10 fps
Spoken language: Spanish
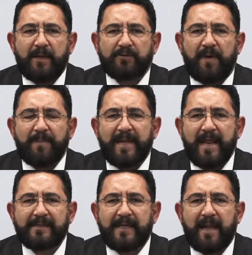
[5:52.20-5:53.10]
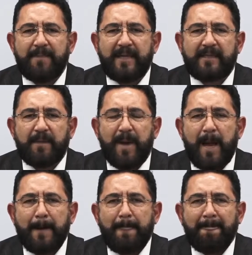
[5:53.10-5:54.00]
de los familiares de la
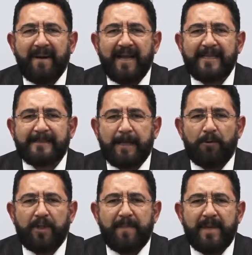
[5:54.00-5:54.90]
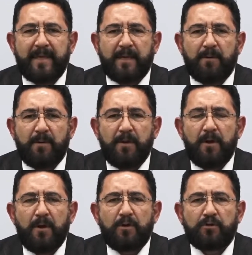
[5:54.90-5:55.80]
víctima al Estado de México,
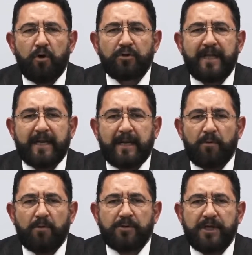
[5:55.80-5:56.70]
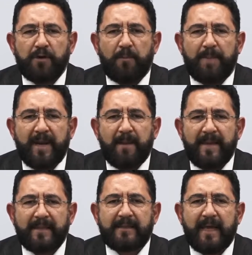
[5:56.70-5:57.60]
donde reconocieron
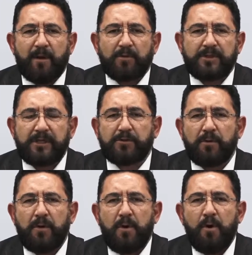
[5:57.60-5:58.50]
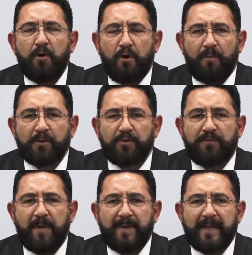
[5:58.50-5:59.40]
plenamente al Oxiso como su
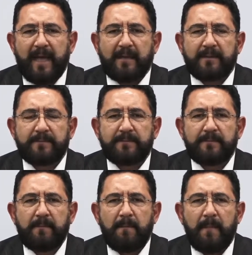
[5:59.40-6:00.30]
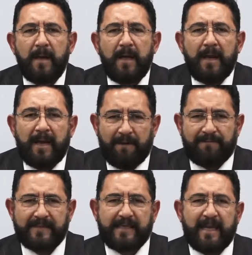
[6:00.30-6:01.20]
familiar. La
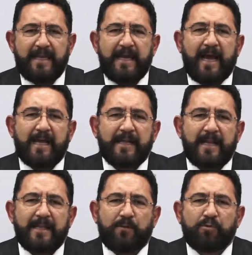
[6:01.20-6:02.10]
Fiscalía General de